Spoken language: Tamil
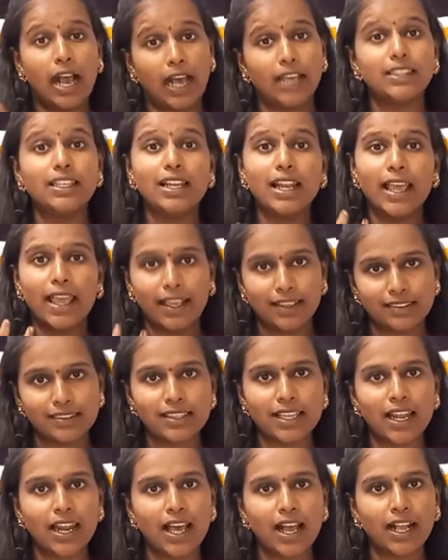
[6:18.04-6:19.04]
அதில்
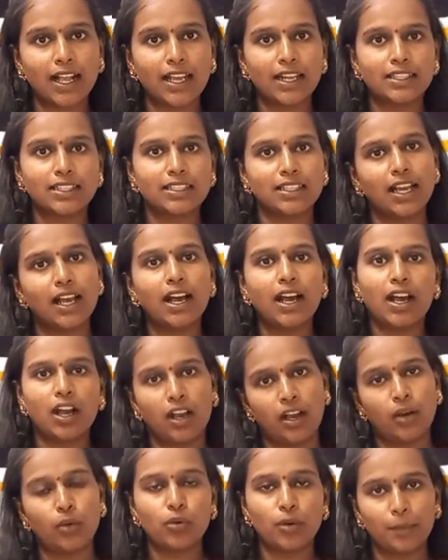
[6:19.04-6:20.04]
எக்ஸல் ஆகிறது தான்
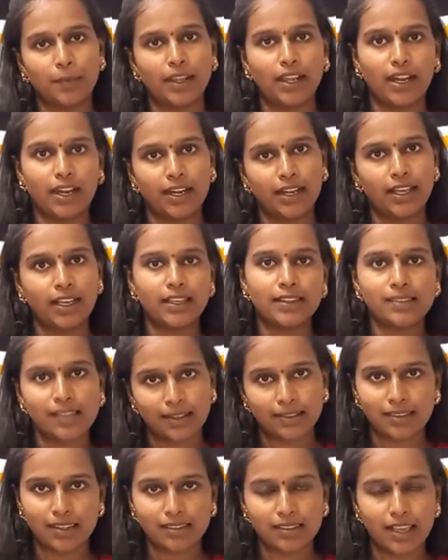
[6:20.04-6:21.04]
உண்மையான
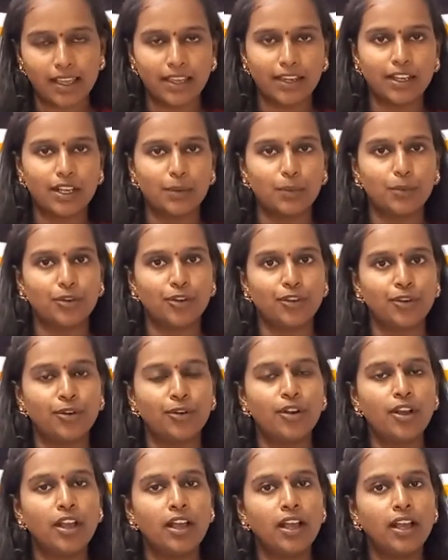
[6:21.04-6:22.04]
சக்ஸஸாக இருக்க முடியும்
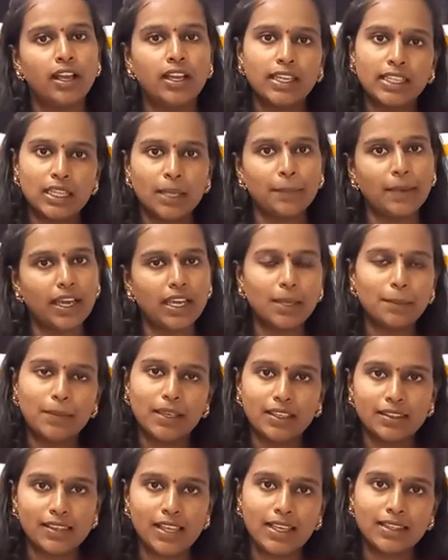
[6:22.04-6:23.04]
இந்த மாதிரி
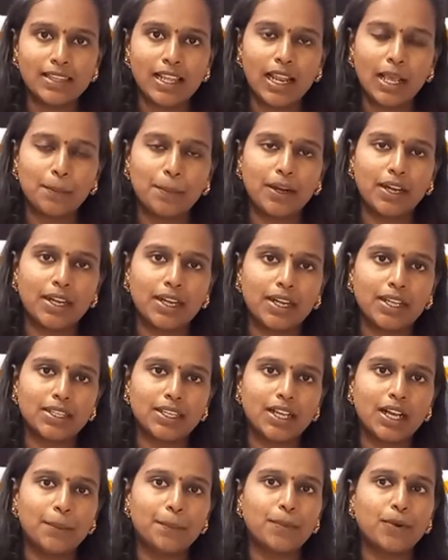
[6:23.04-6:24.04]
பிசிஏ செலக்ட்
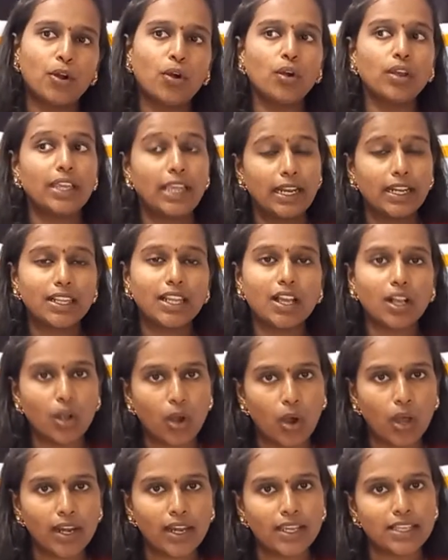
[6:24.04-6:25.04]
பண்ணிட்டதுக்கப்புறம் எந்த
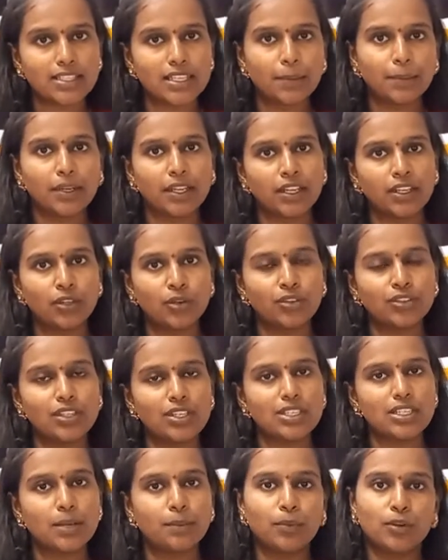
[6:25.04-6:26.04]
காலேஜ் அப்படின்னு
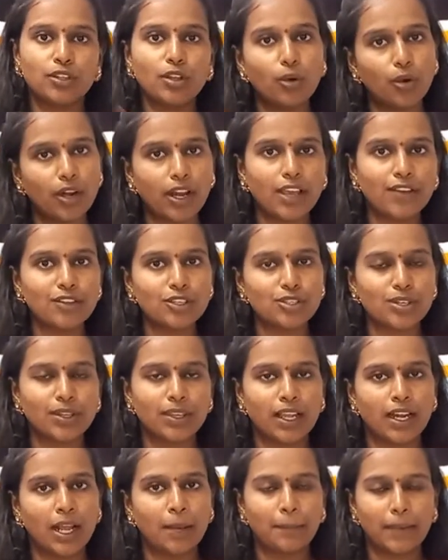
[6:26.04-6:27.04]
யோசிச்சும்போது ஒரே விஷயம்
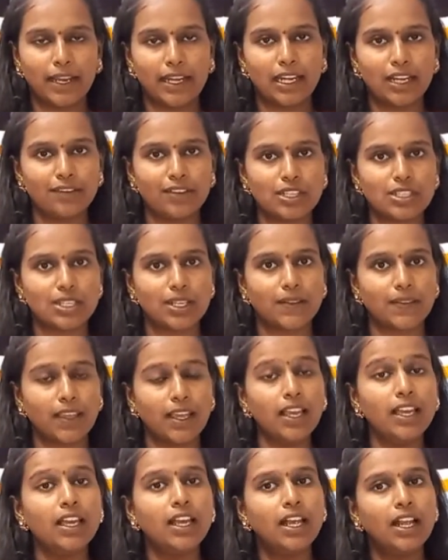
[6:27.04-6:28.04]
தான் நான் மைண்டில் வச்சுருந்தேன்